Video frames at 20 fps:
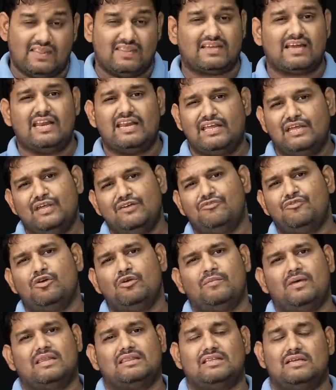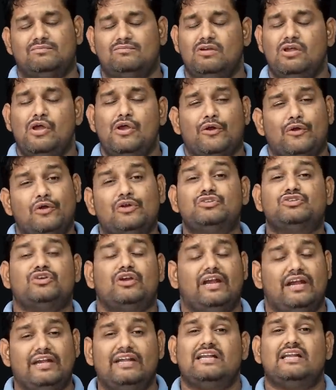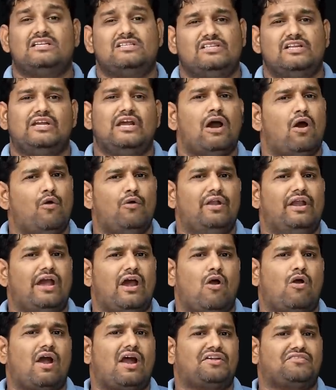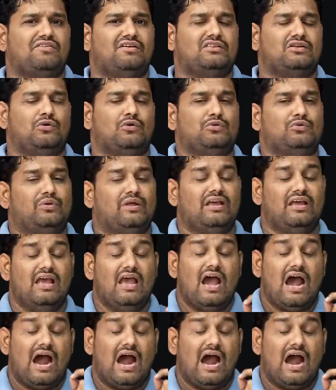అందుకని ఈ ఫోన్ మాత్రం కొంచెం ఇంట్రెస్టింగ్గా ఉండే అవకాశం అయితే ఉంది